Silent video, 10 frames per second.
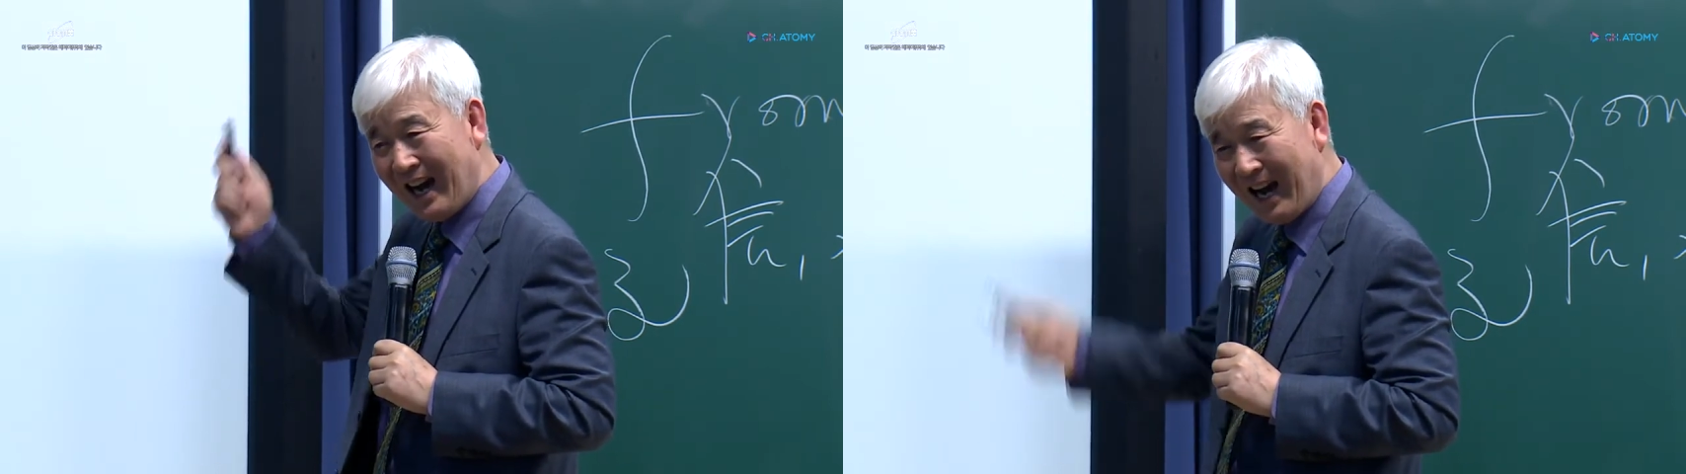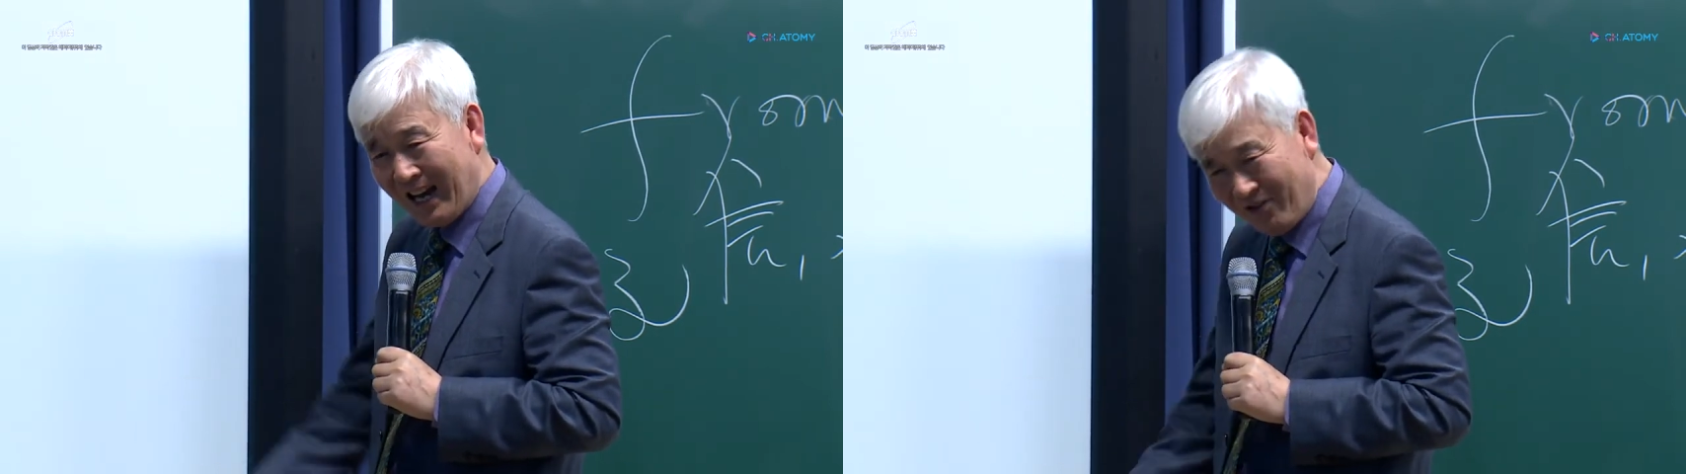
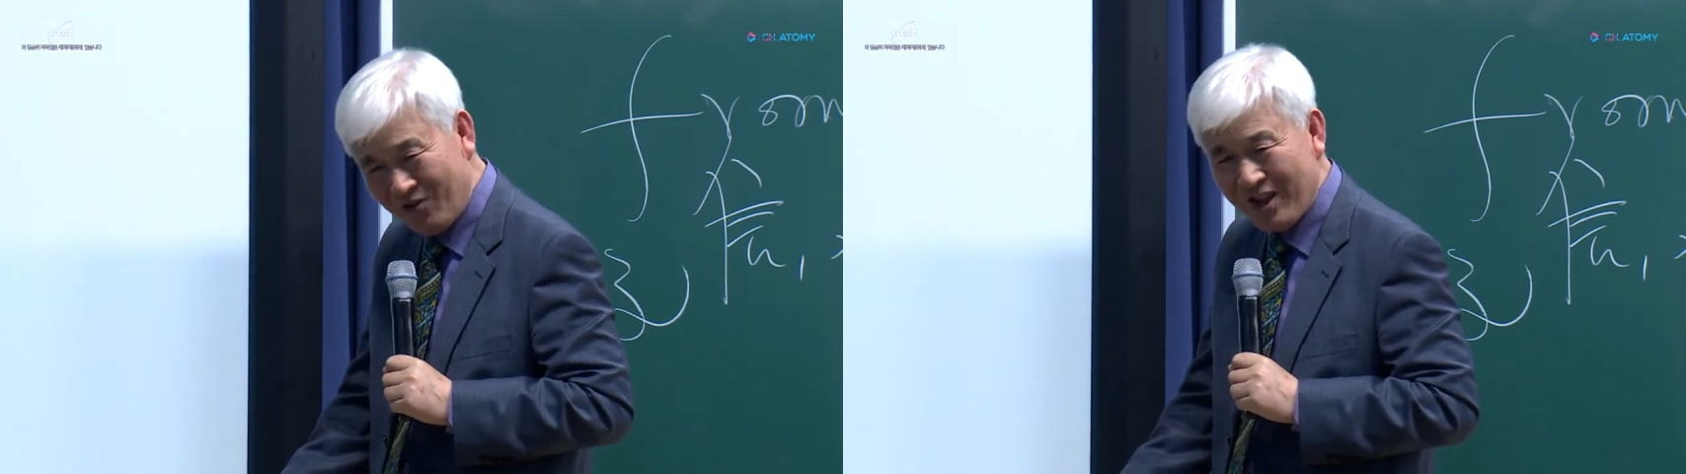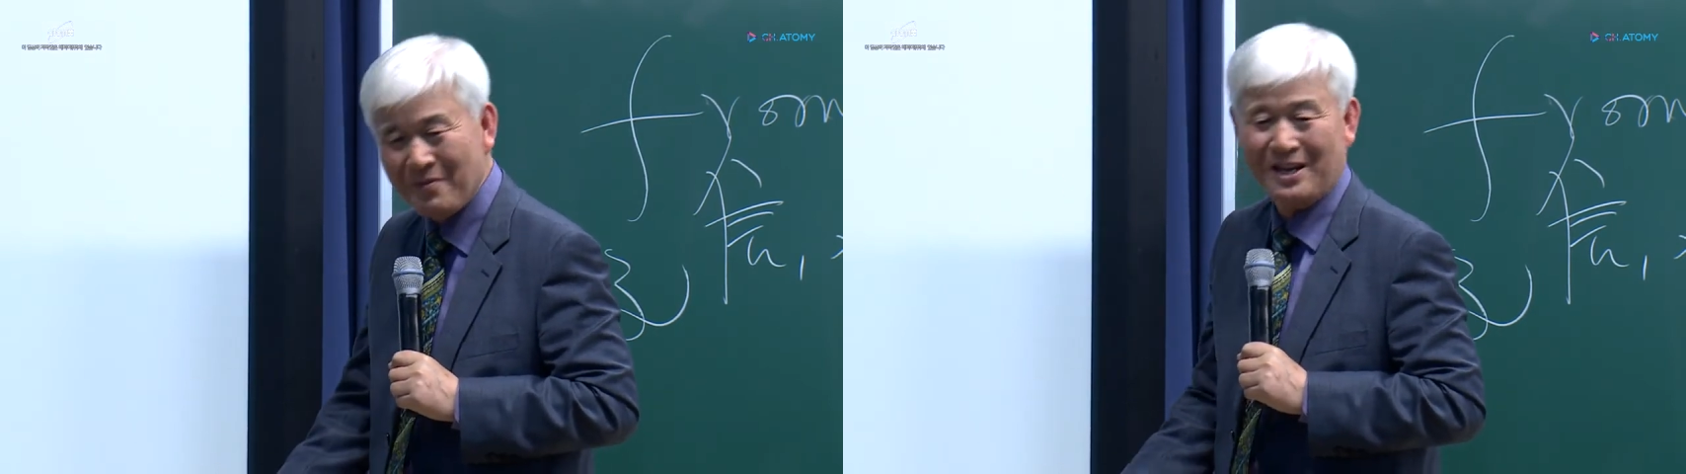안
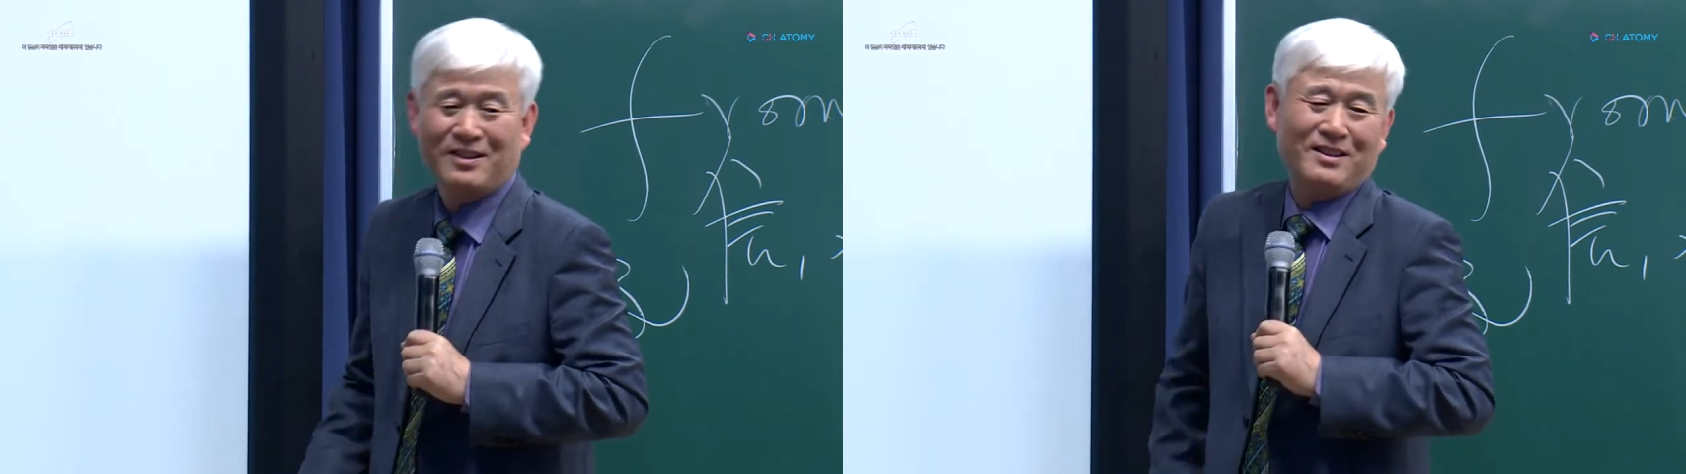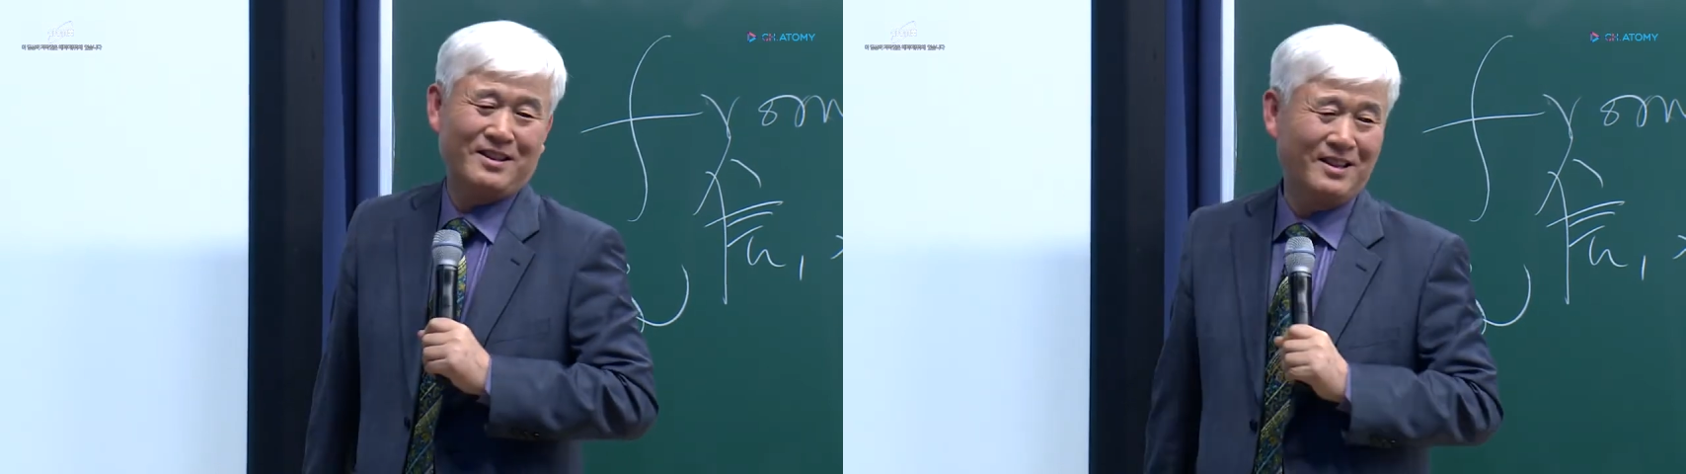되면